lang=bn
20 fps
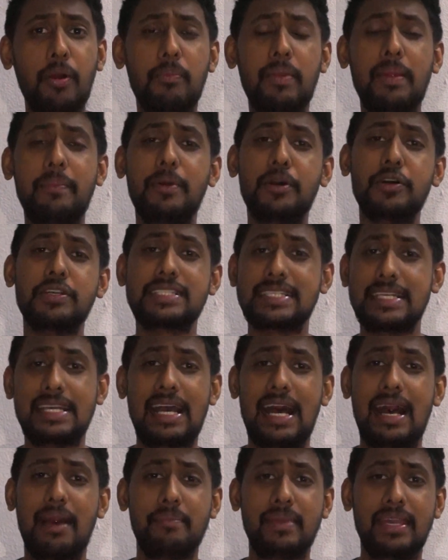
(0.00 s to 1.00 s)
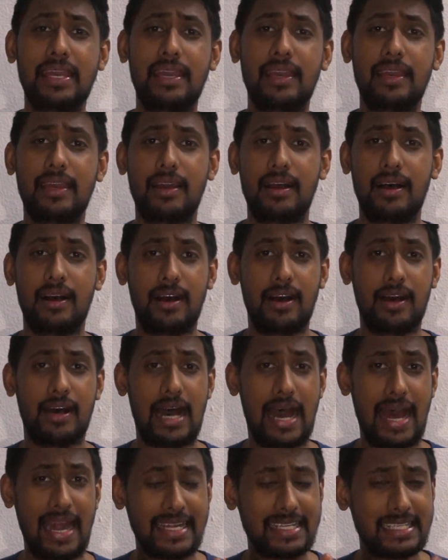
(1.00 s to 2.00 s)
প্রবলেমটা হচ্ছে আমি
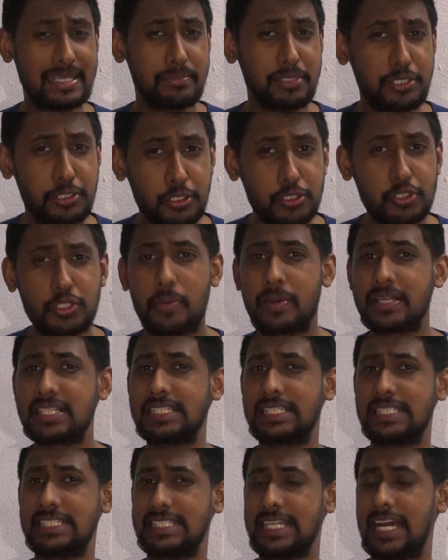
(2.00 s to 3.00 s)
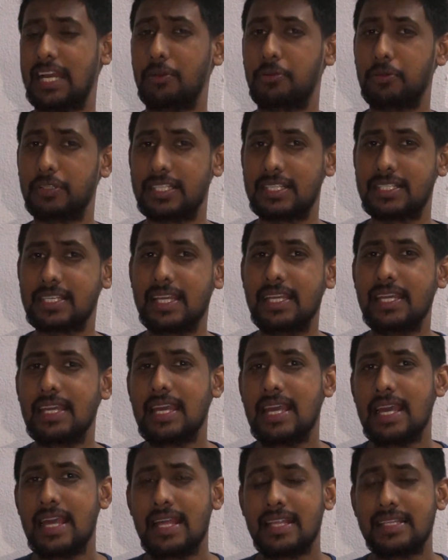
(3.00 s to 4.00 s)
আরেকটা বিষয় সবার সাথে শেয়ার করতে চাই
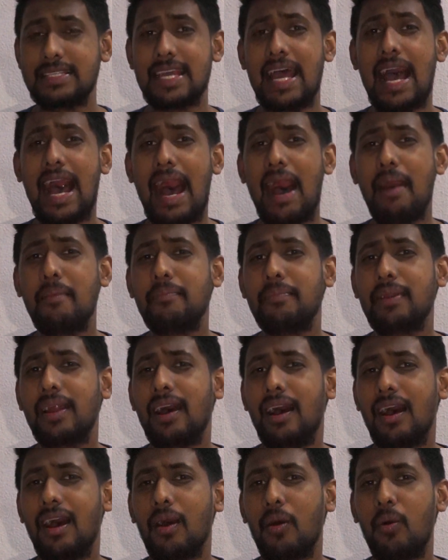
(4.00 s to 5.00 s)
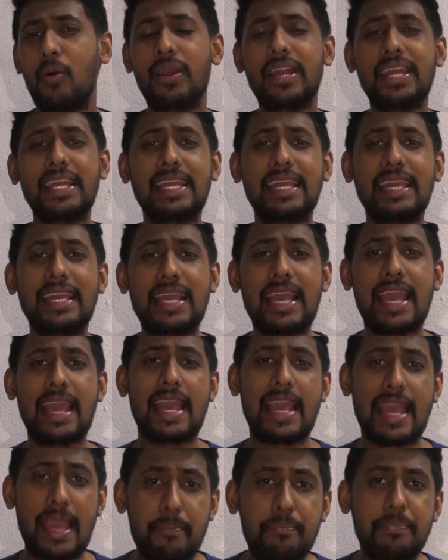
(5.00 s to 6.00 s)
যে আমরা অনেকে
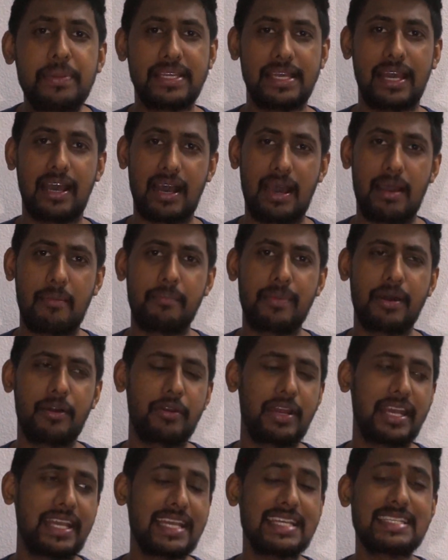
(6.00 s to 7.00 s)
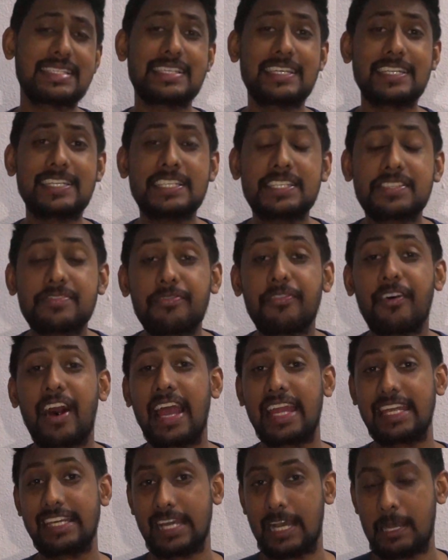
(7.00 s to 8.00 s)
হ্যাপি না আমরা অনেকে
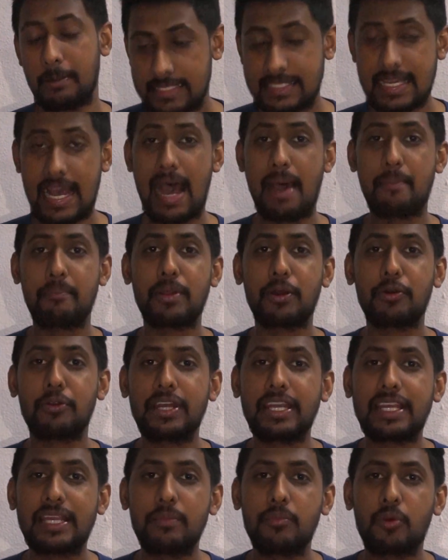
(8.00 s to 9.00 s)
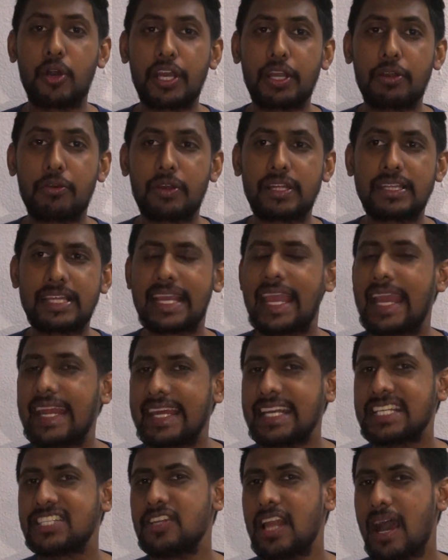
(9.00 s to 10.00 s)
স্যাটিসফাই না যে আমরা অনেকে মনে করে থাকি
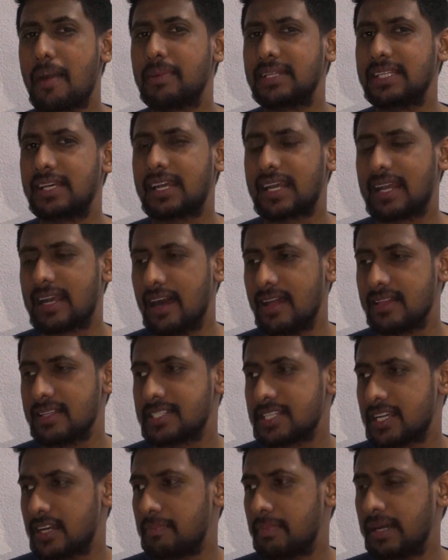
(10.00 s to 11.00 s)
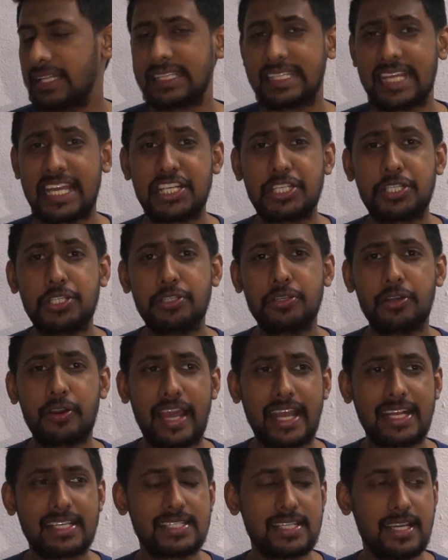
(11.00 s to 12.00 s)
এটা অ্যাকচুয়ালি আমাদের কালচার বা দেশীয়
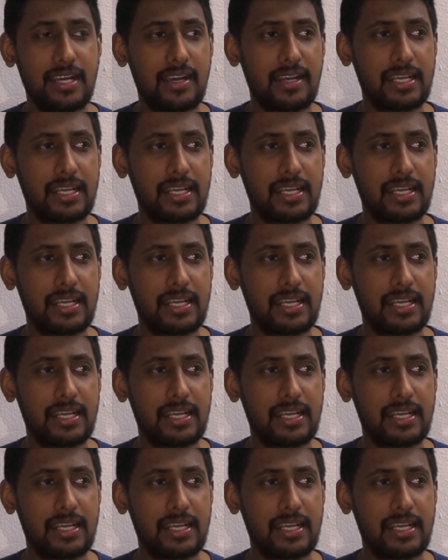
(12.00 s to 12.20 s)
একটা